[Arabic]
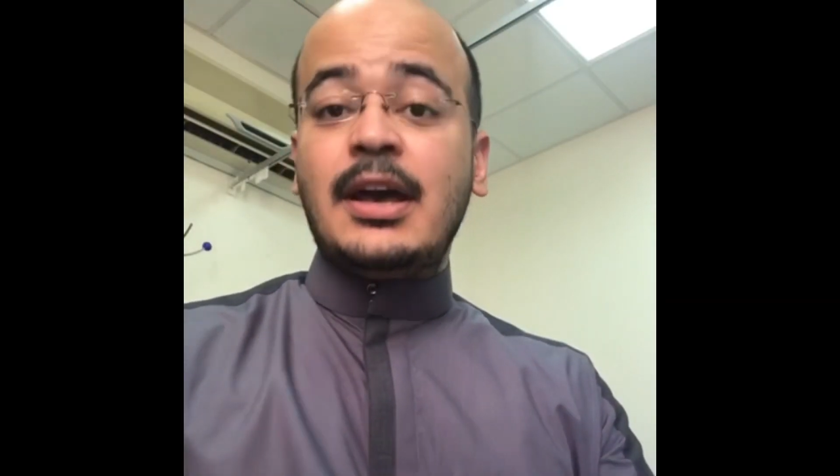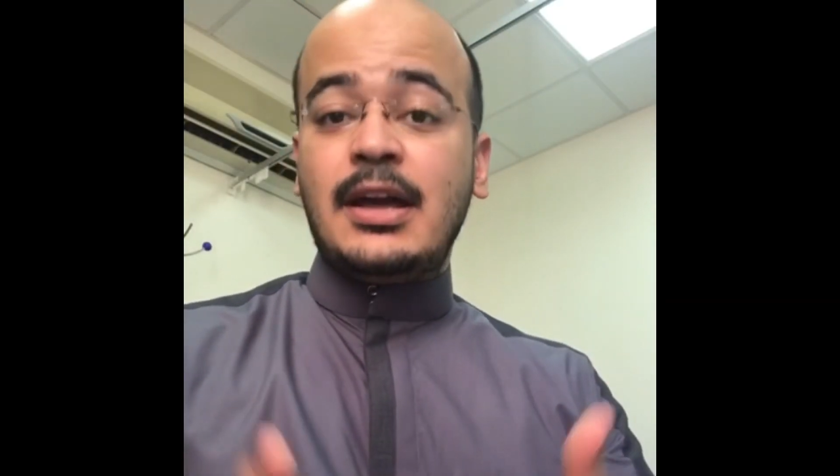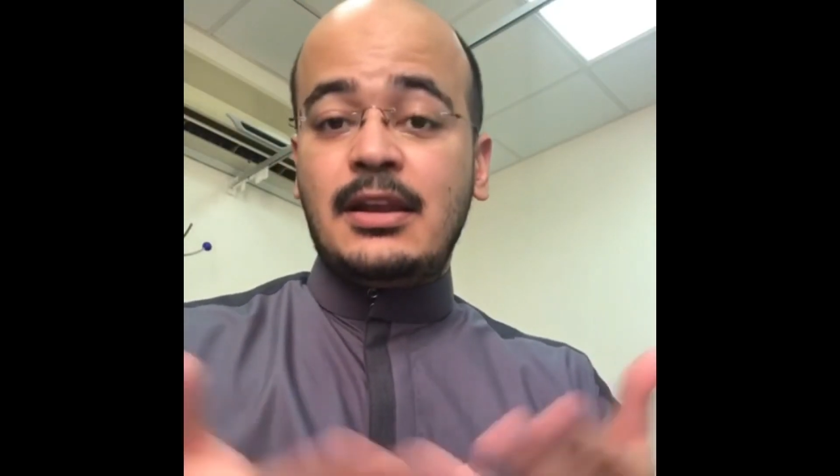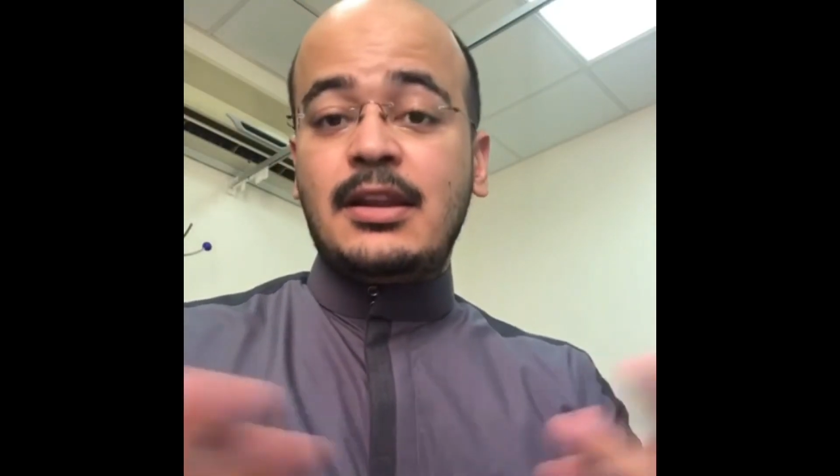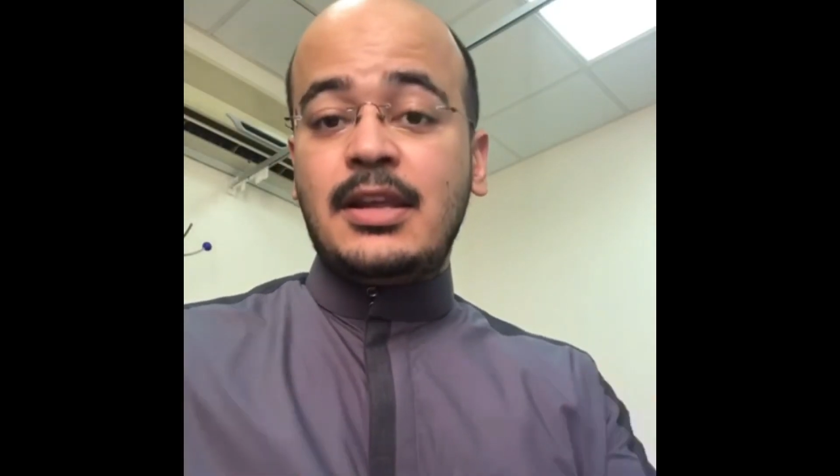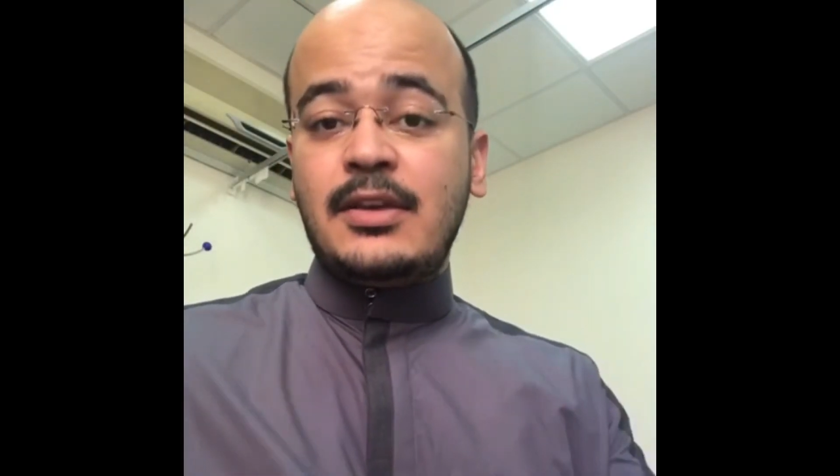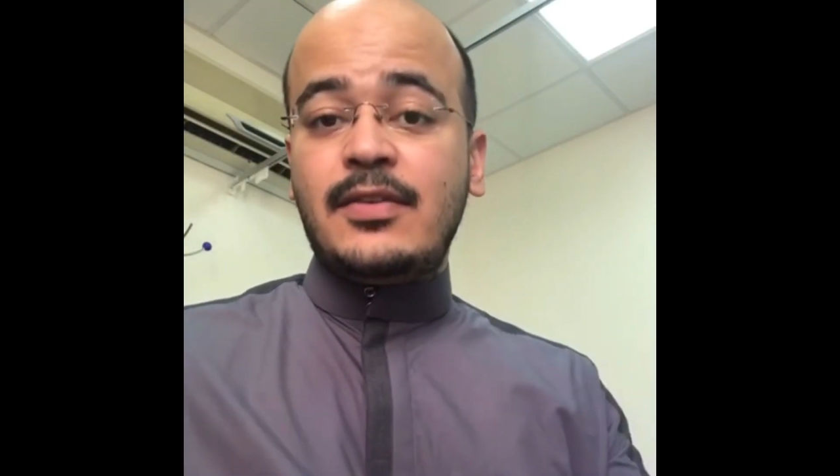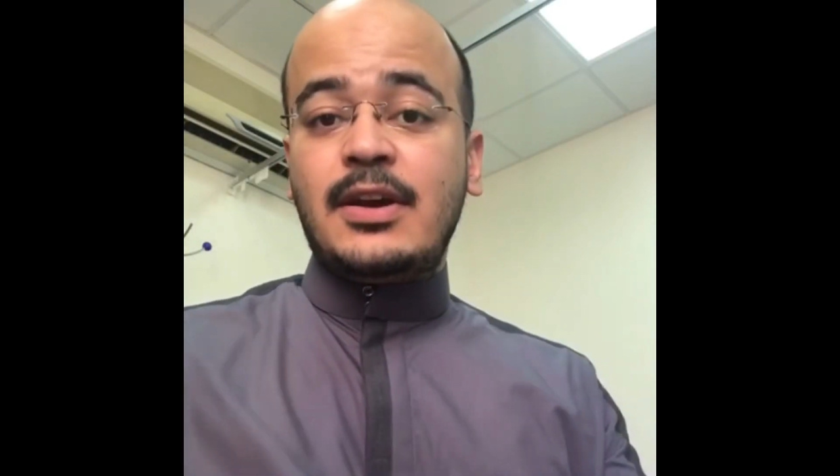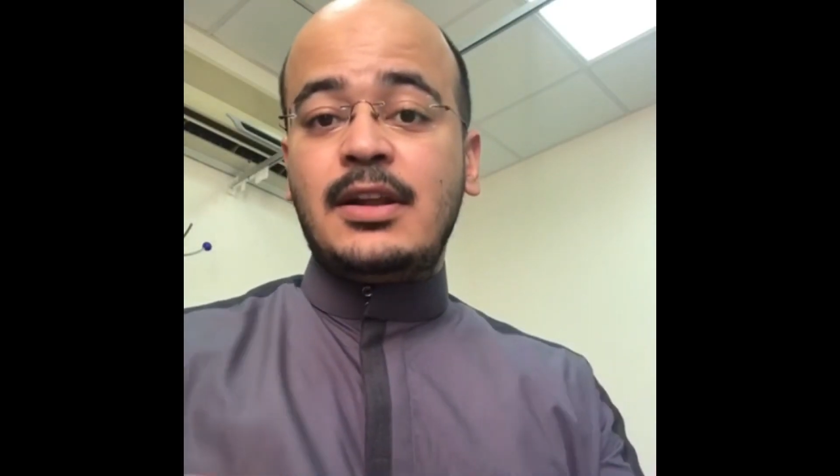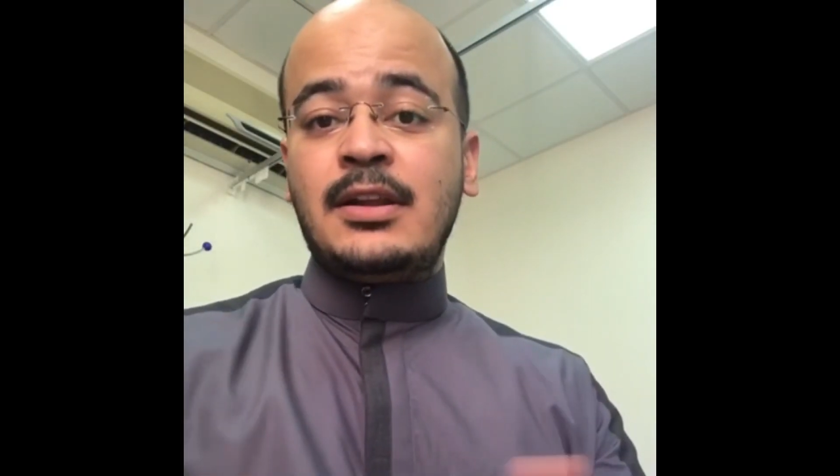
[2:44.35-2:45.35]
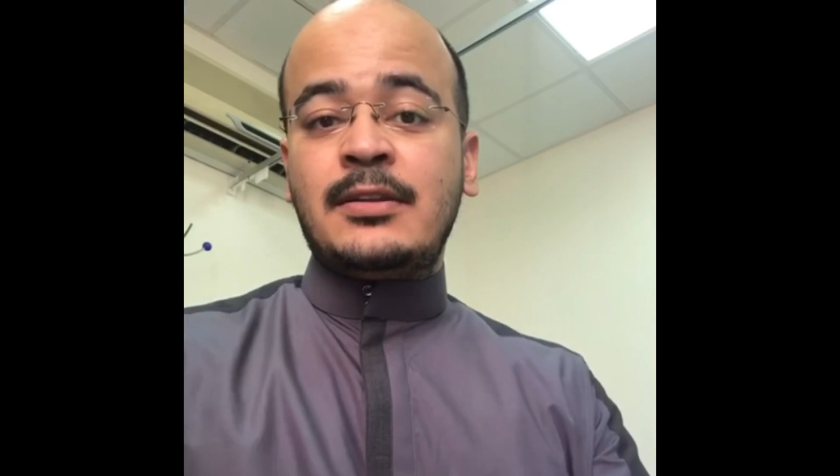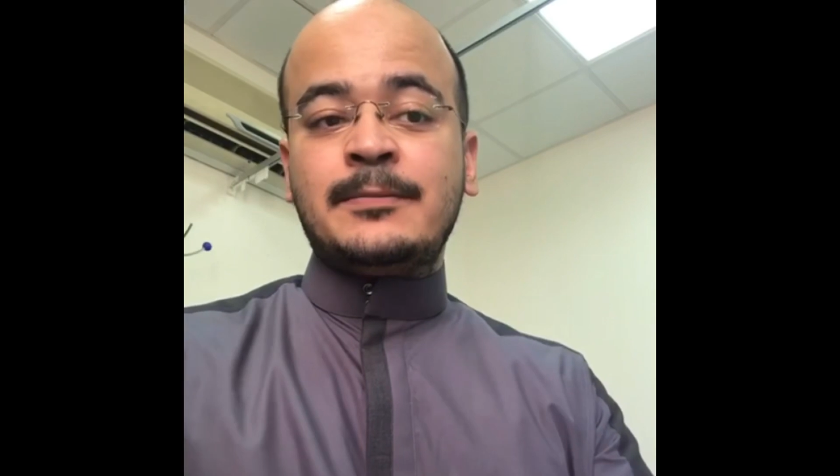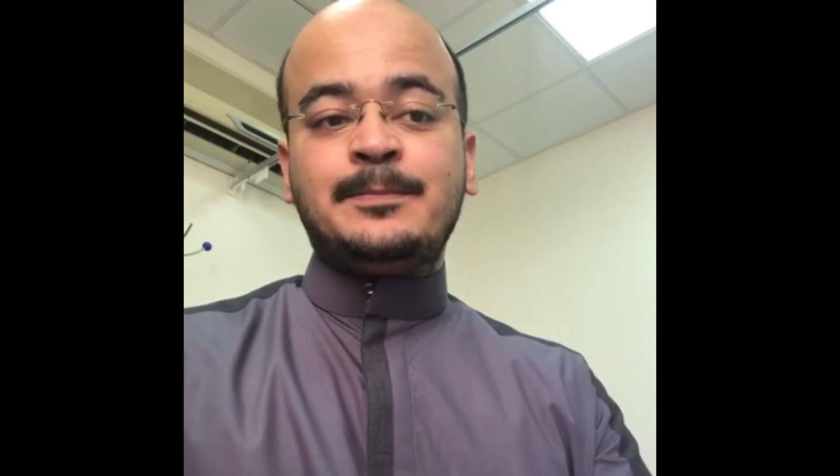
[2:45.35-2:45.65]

هل هي فعلا